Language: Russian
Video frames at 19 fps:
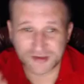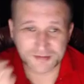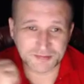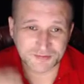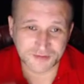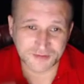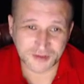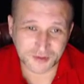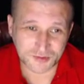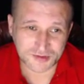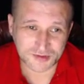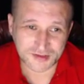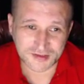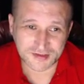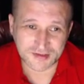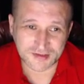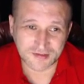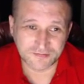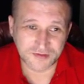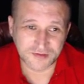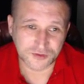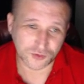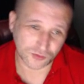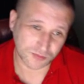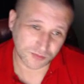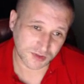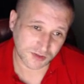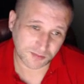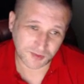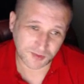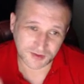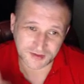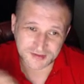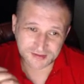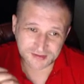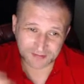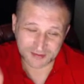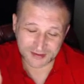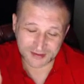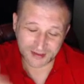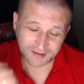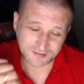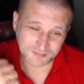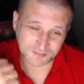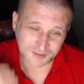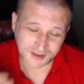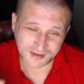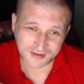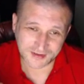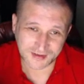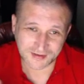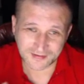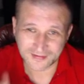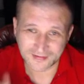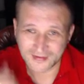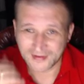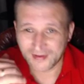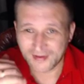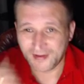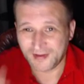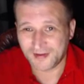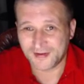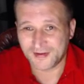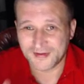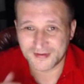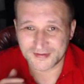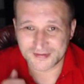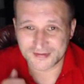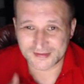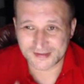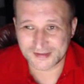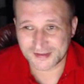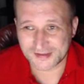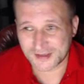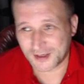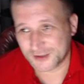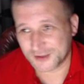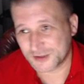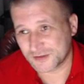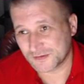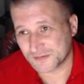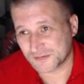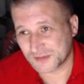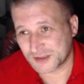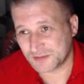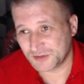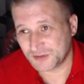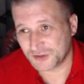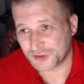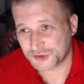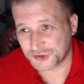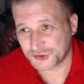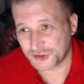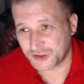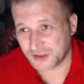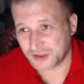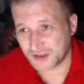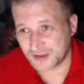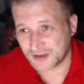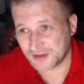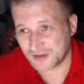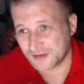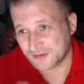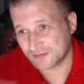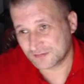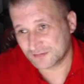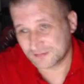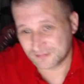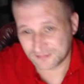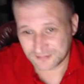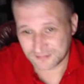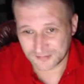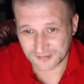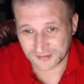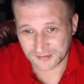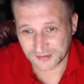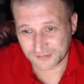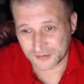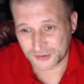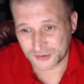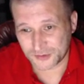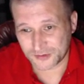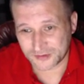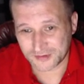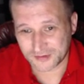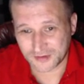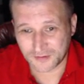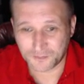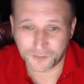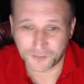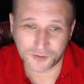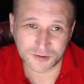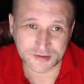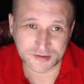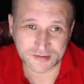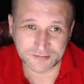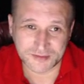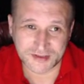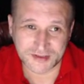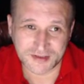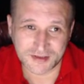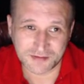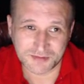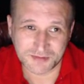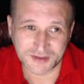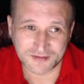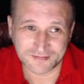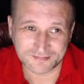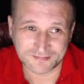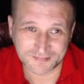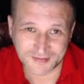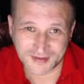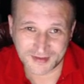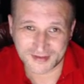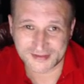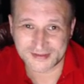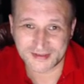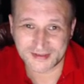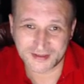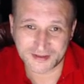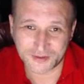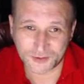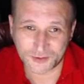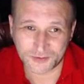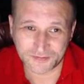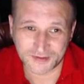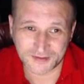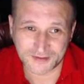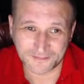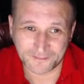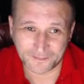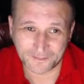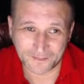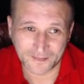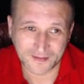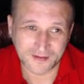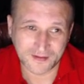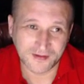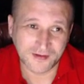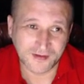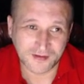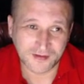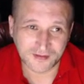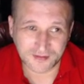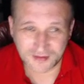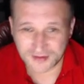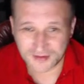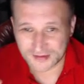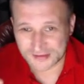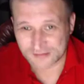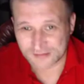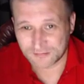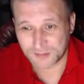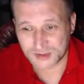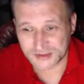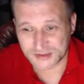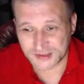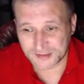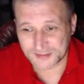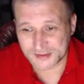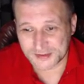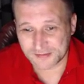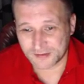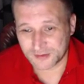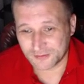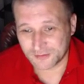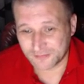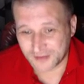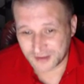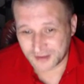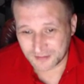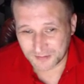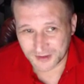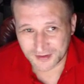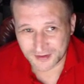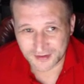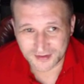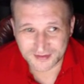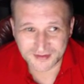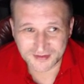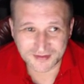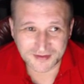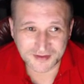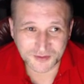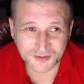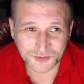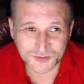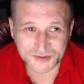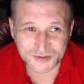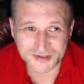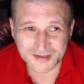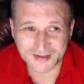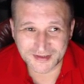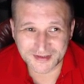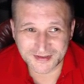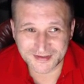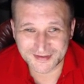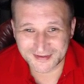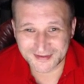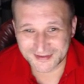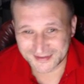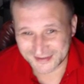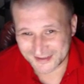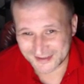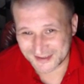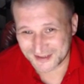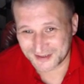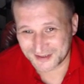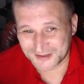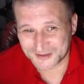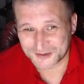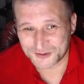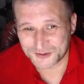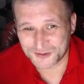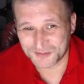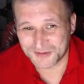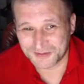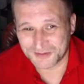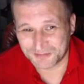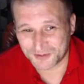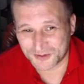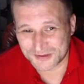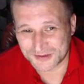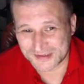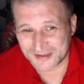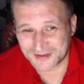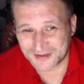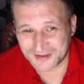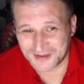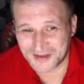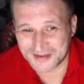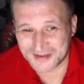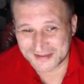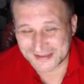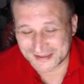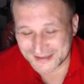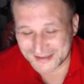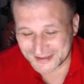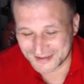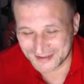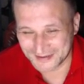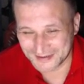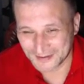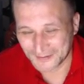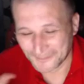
раз повторюсь, если видео было полезным, ставим лайки, э, скачиваем себе расширение и все. И пользуемся ими на здоровье и освобождаем свое время от ненужных э, дел, чтобы просто клацать